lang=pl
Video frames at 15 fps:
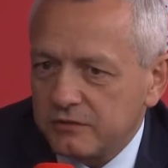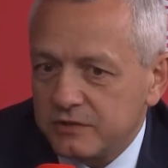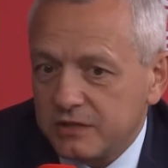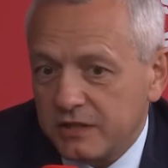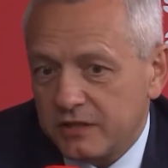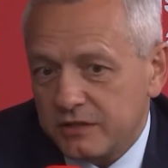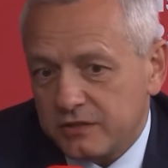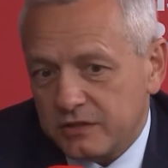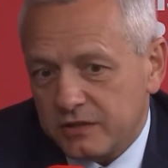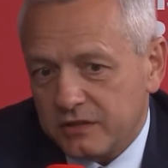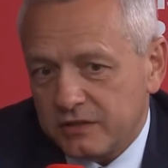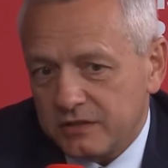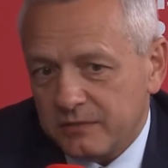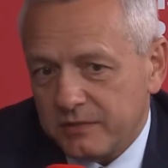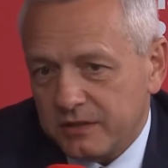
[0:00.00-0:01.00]
staje się
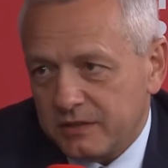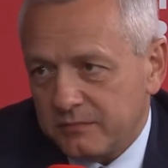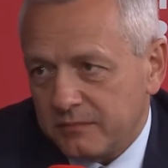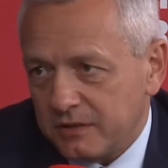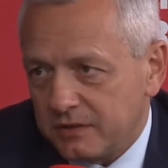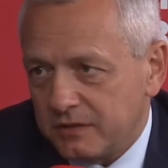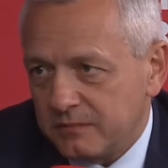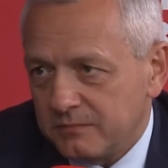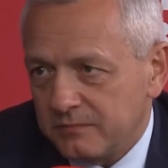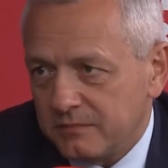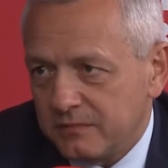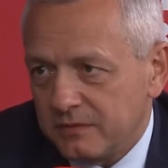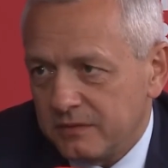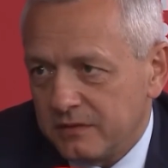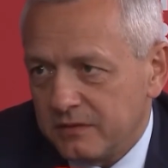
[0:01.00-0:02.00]
tematem
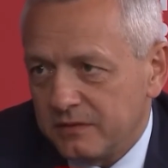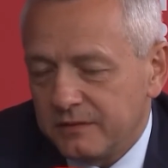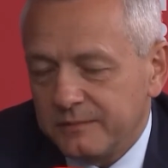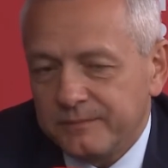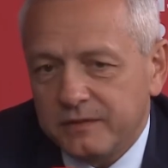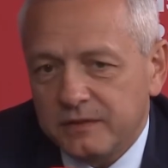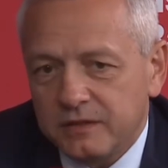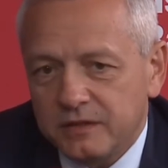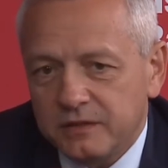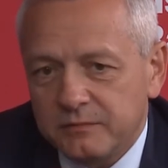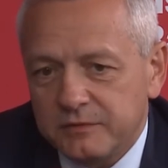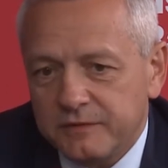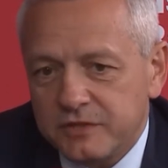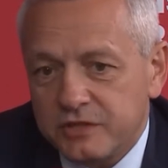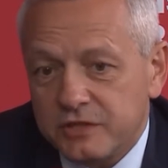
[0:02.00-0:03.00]
jednym, e, jednym
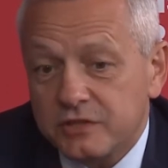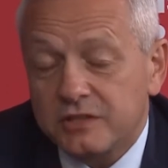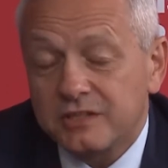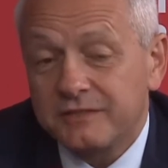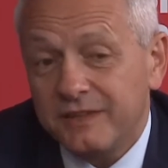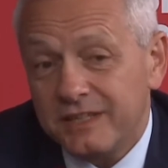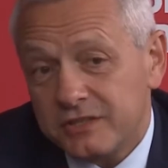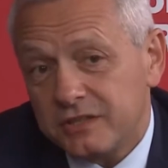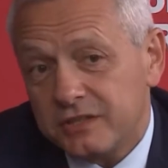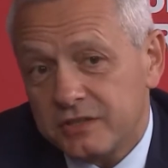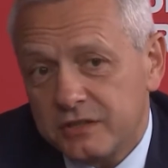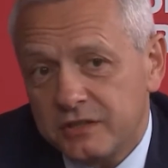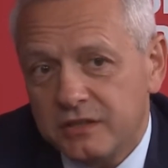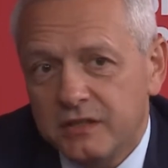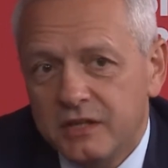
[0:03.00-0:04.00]
z ważniejszych, zwłaszcza
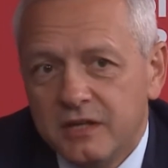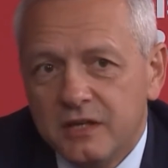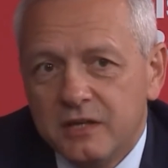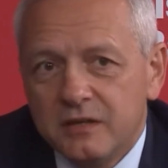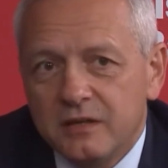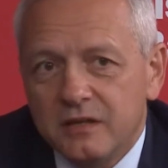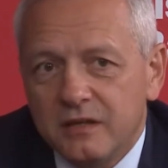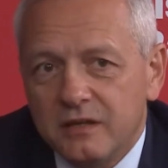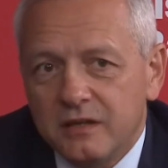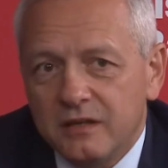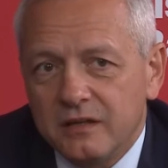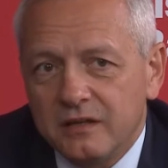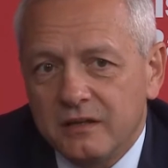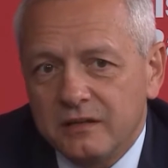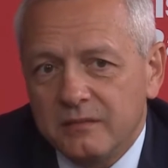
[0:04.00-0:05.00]
jeżeli e,
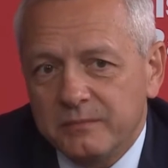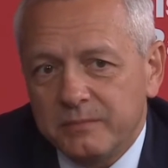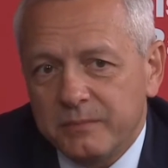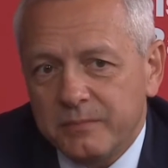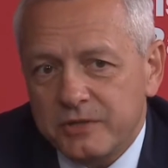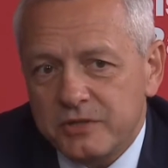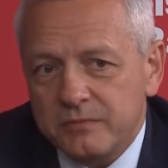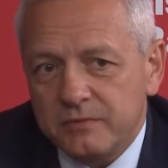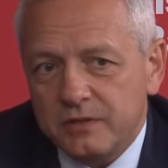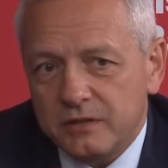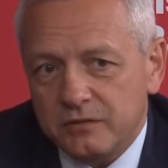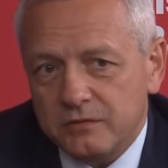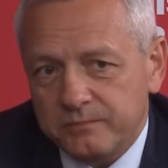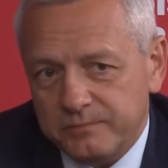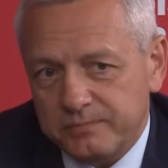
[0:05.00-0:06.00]
popatrzymy na
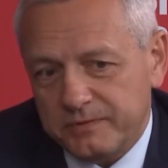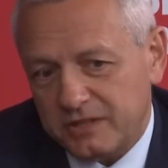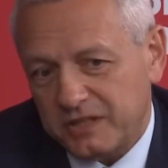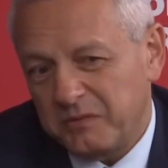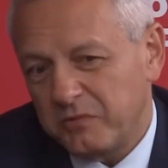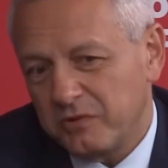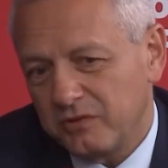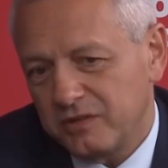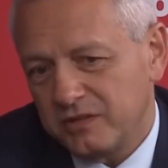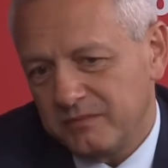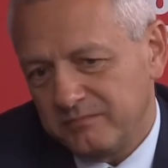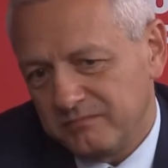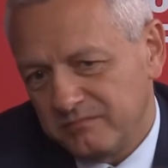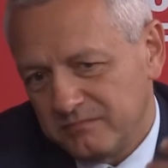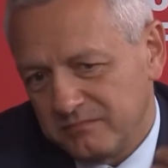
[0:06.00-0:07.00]
to pod takim
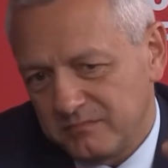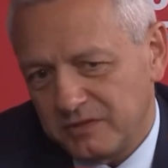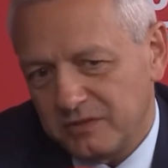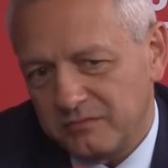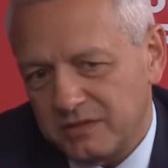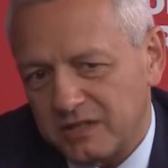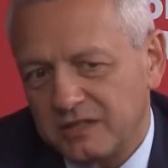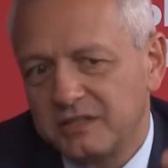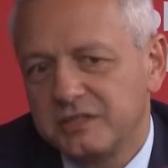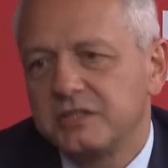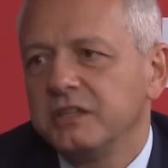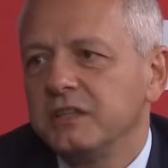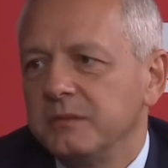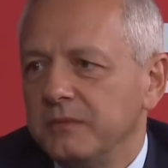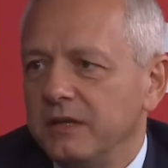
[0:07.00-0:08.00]
kątem
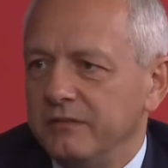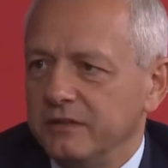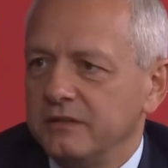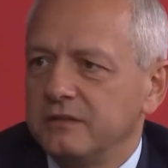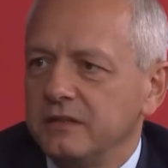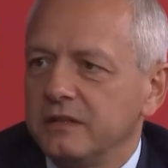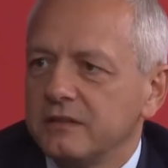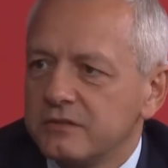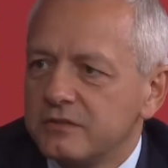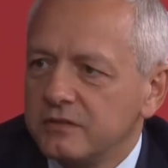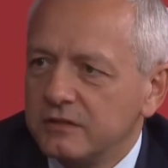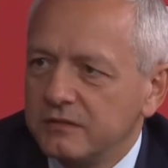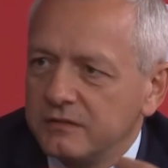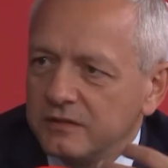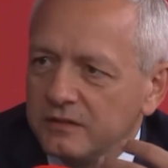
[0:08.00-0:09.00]
tradycyjnym nawet, tak?
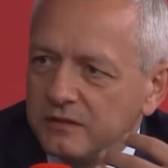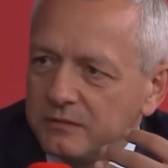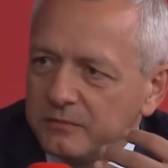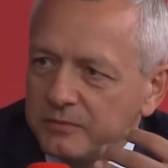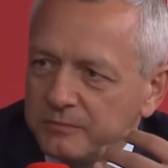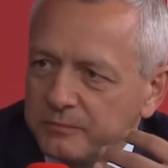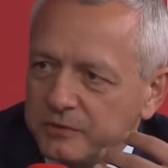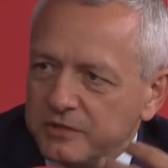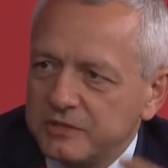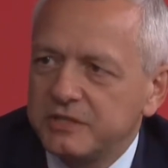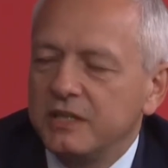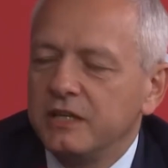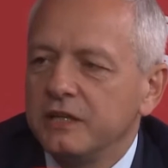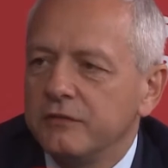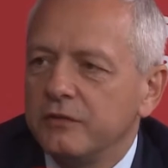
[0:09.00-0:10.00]
czyli e, pod
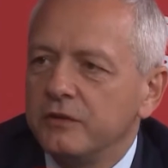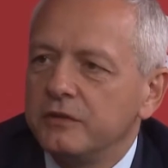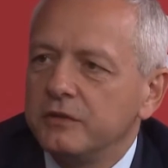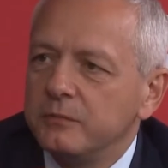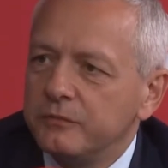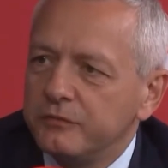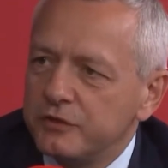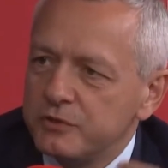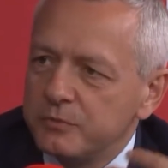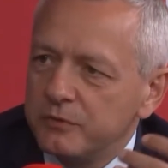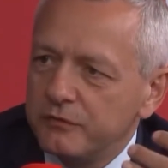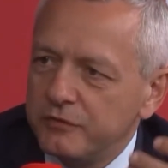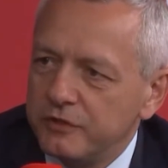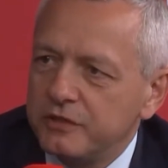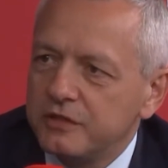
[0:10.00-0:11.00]
potencjalnej wojny. Mówiliśmy o
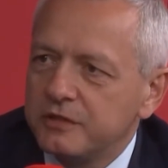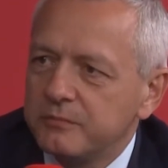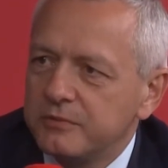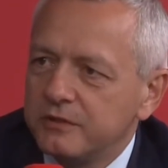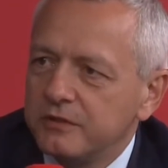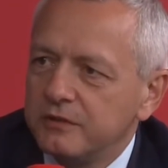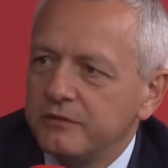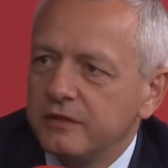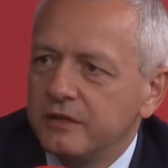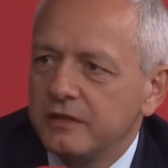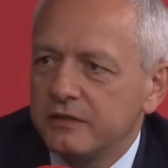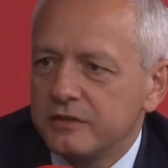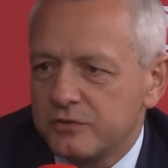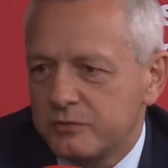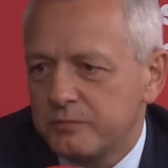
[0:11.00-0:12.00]
wojnie hybrydowej, ale
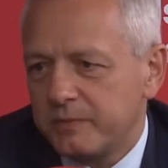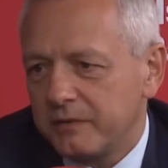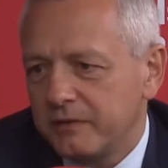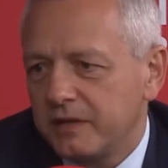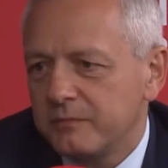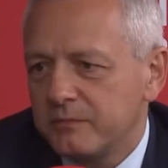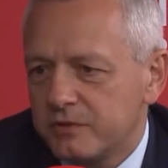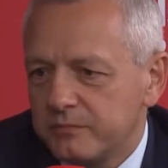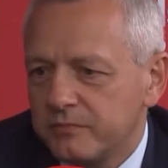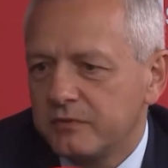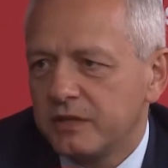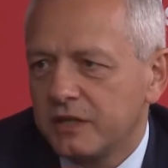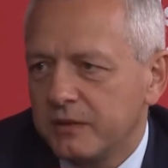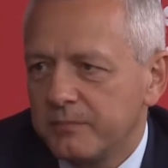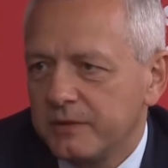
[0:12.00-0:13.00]
też pamiętajmy, że były
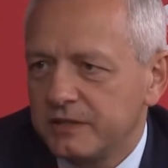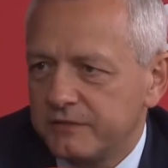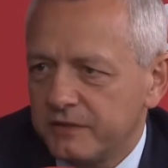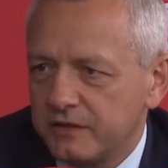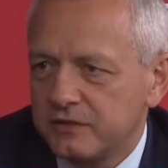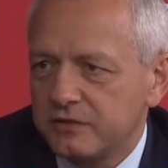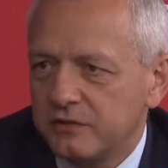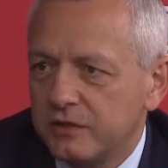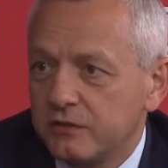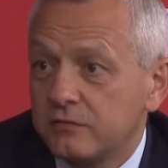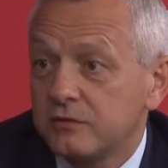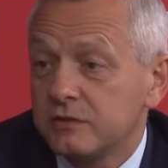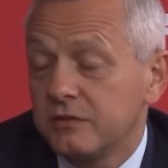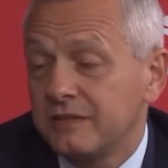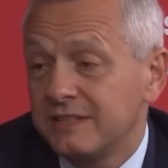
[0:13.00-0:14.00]
takie państwa jak Estonia, która
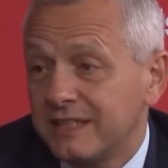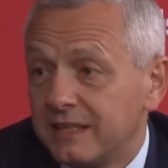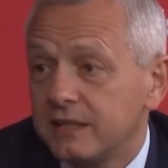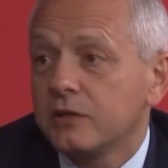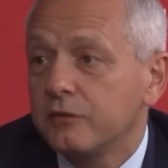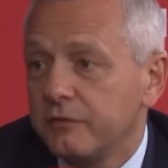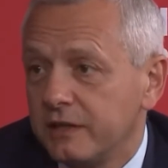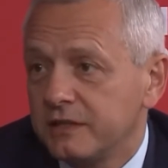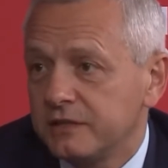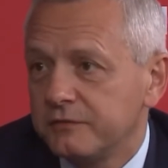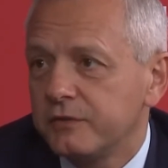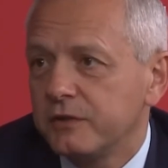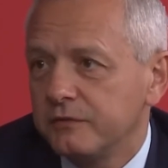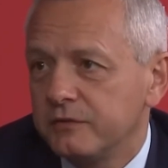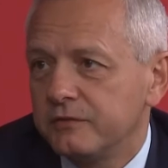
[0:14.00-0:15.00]
została zaatakowana
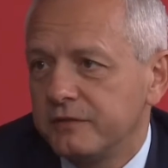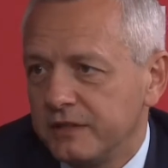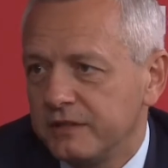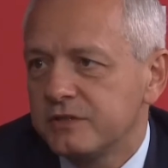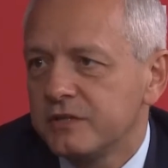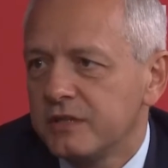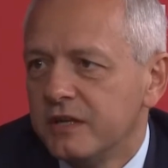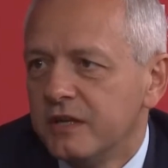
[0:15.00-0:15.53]
cyfrowo wręcz